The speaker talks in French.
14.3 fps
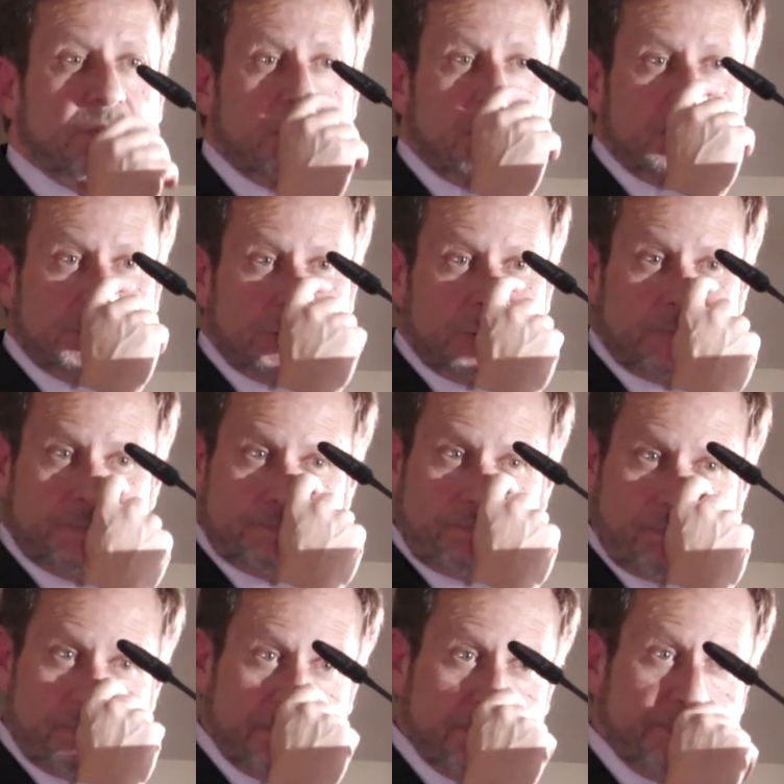Mais euh,
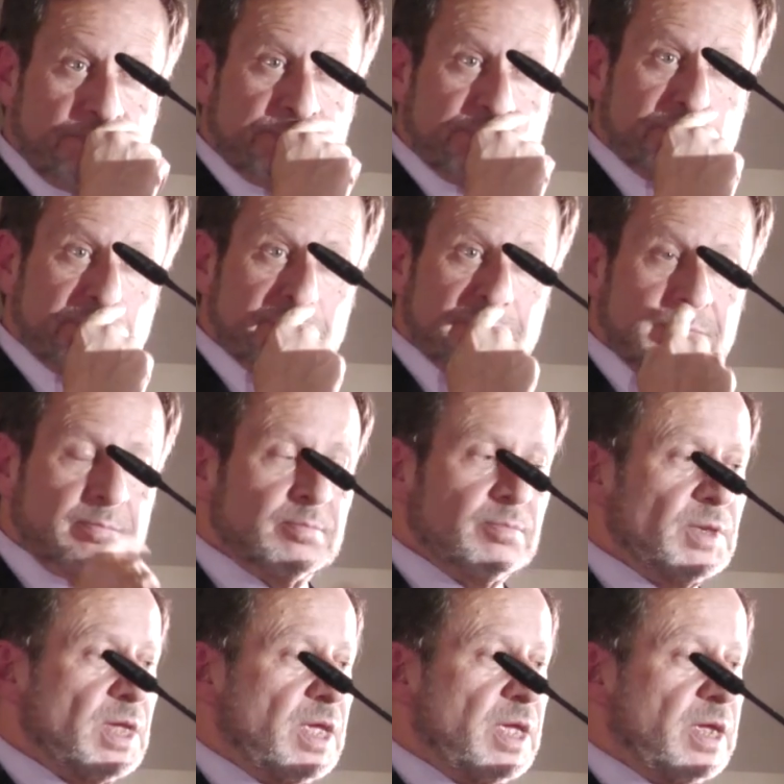vous voyez aussi, ce qui est
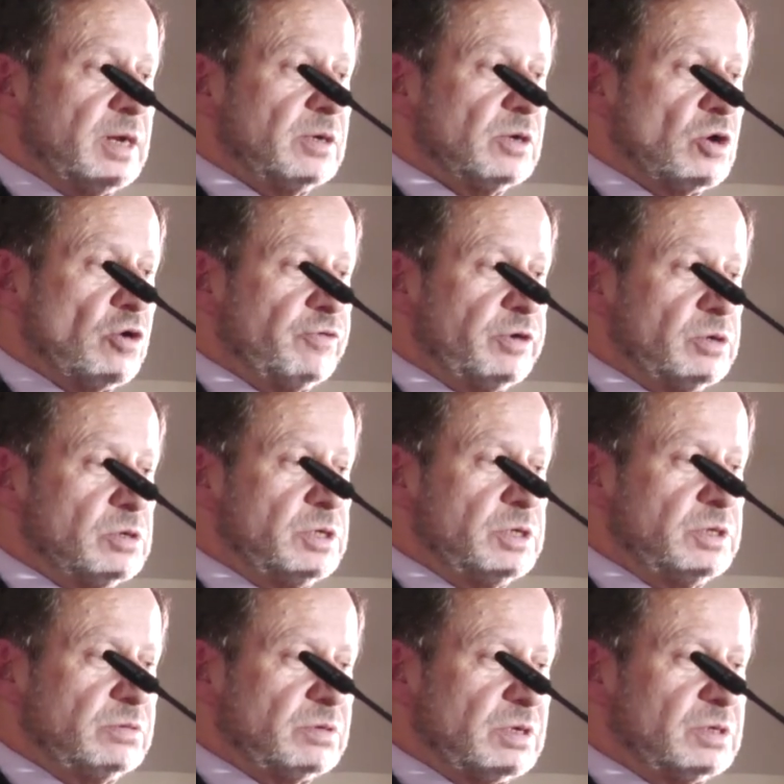plus surprenant, que ça
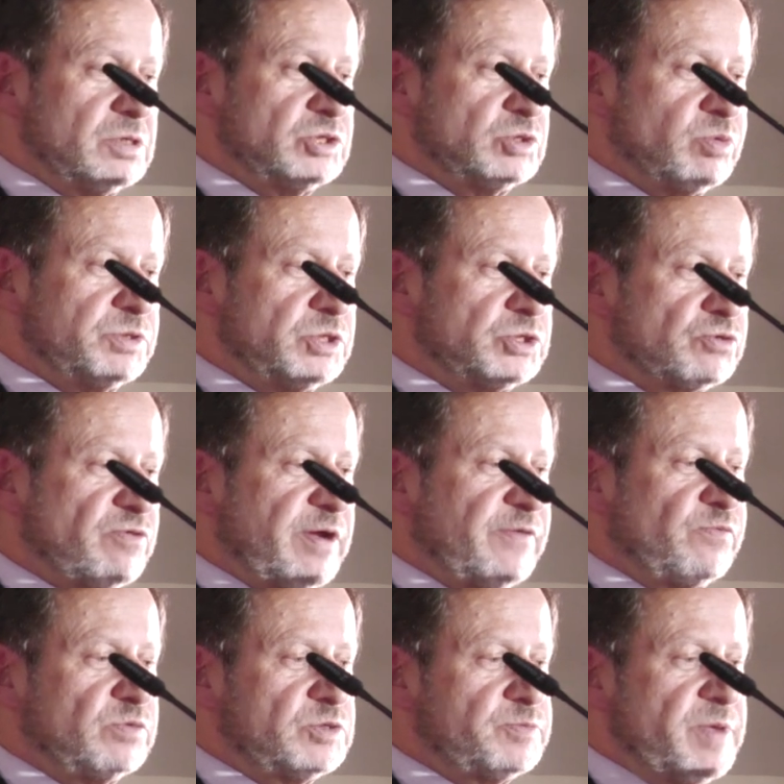oscille.